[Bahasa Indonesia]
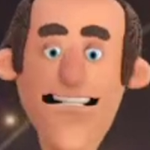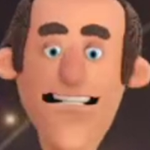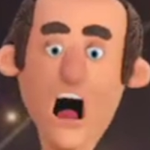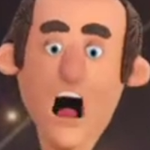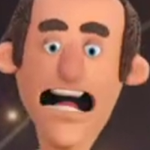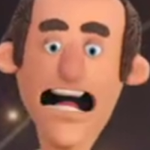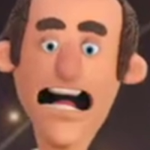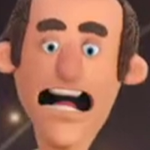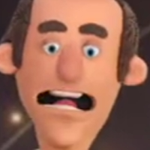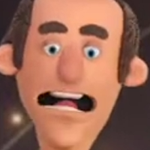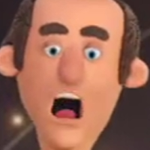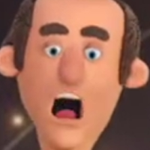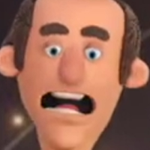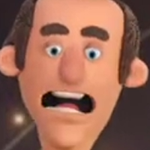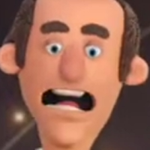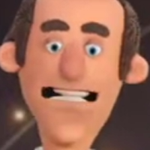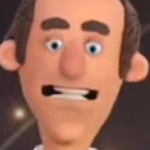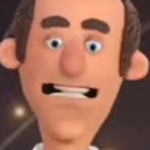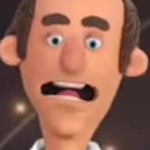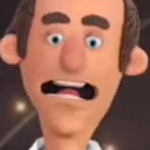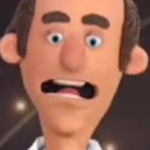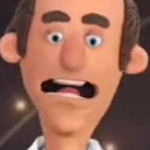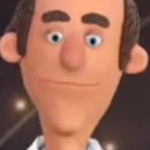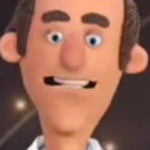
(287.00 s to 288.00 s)
Parahnya
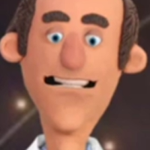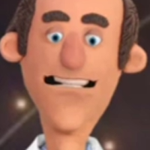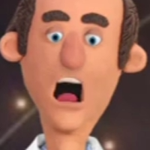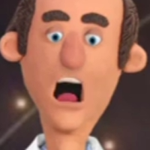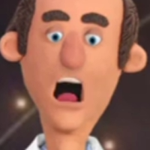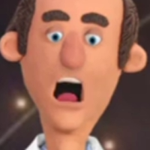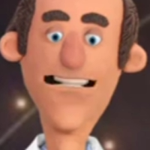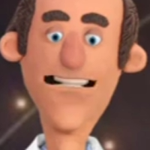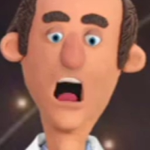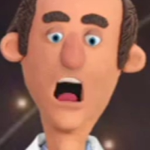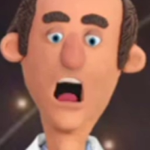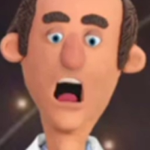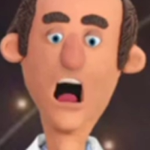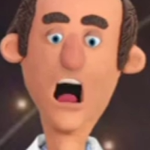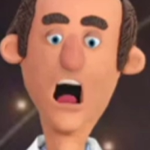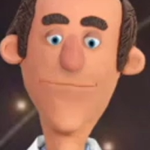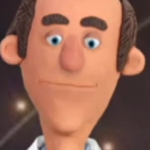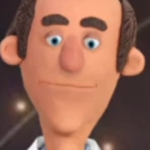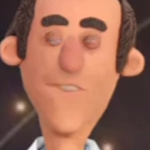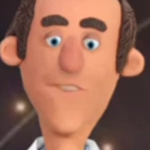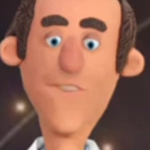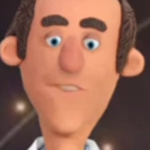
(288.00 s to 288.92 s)
lagi, setelah